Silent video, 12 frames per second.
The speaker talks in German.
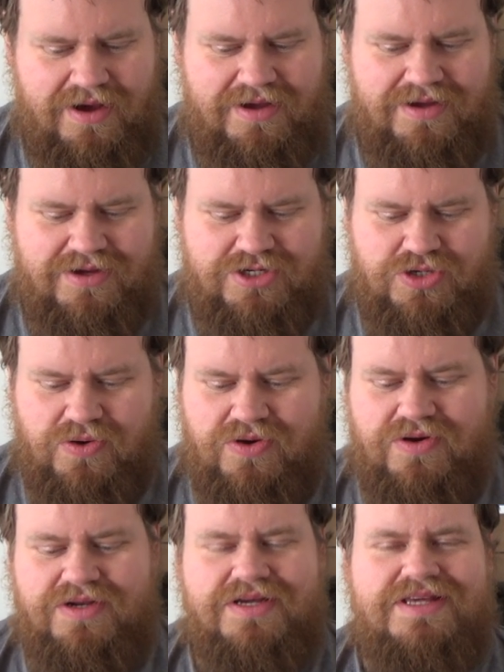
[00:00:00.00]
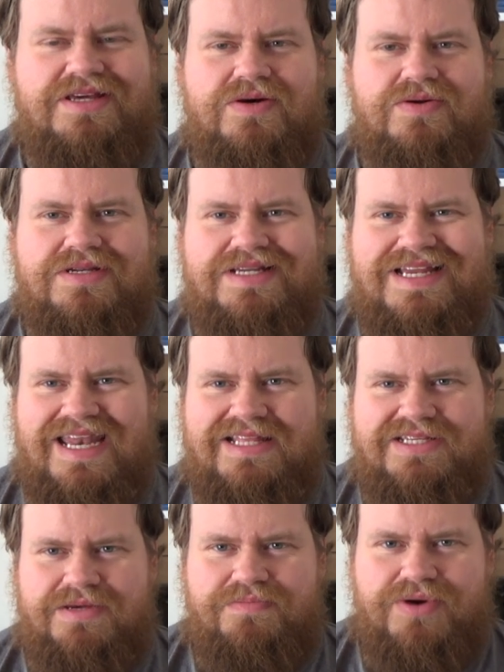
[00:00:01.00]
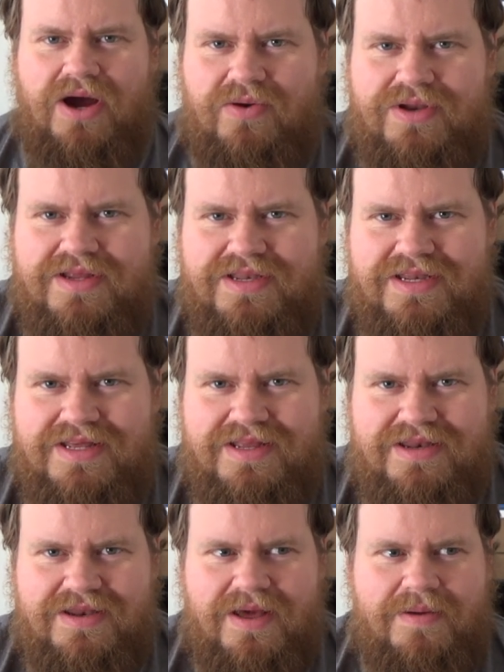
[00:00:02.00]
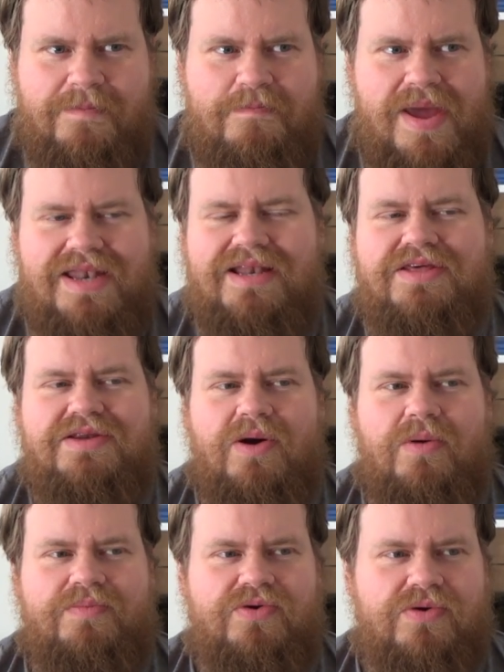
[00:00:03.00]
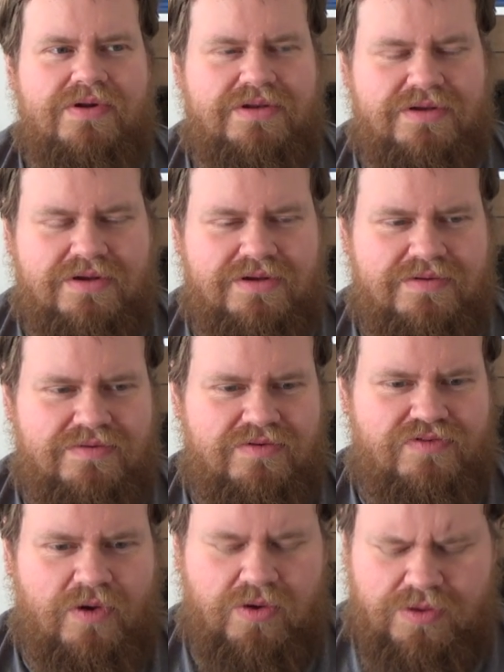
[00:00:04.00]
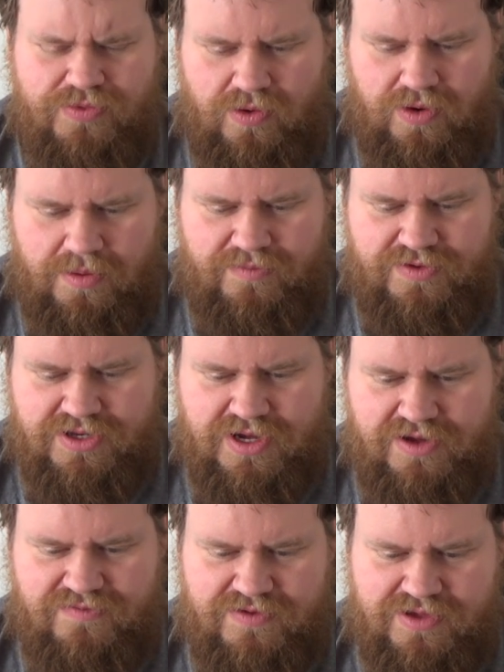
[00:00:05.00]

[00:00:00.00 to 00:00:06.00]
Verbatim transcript: Äh, Sean Connery und Clancy Brown in den männlichen Hauptrollen. Äh, eine Frau gibt es auch, aber wie die heißt,